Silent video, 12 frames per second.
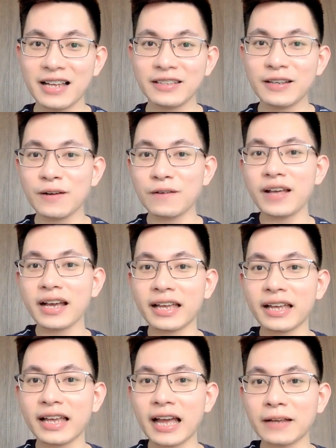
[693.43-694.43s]
nhớ về cái
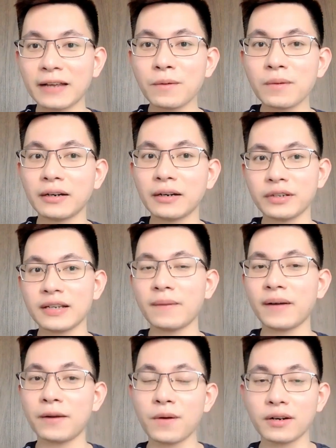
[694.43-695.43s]
hạnh phúc ngắn ngủi trong
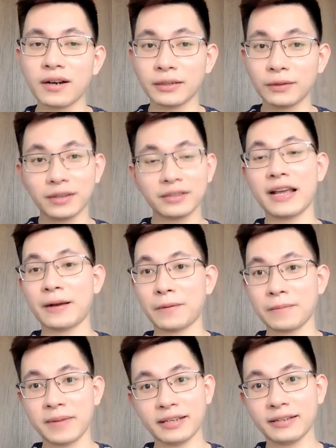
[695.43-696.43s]
cái cuộc đời tuổi trẻ của
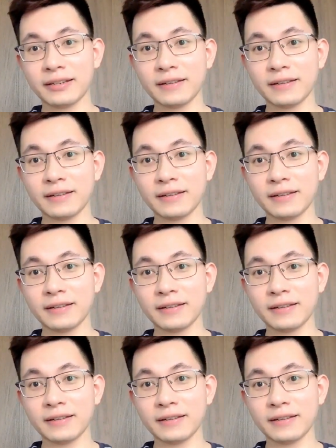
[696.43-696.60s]
mình